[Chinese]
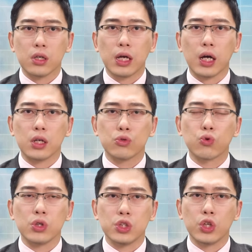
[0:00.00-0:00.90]
那如
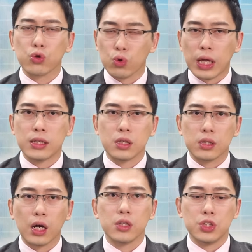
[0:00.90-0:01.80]
果你是留多单的人，
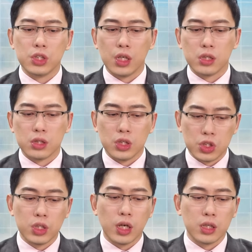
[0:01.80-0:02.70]
当然你今天你
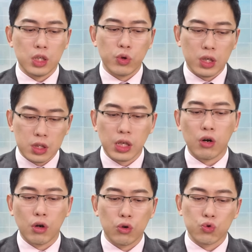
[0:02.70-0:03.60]
今天因为一个
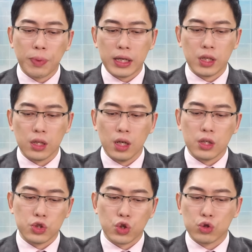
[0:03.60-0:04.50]
跳空五百点，
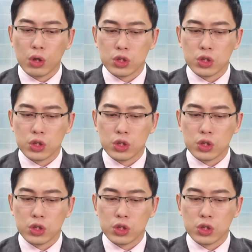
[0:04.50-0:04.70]
你就可以赚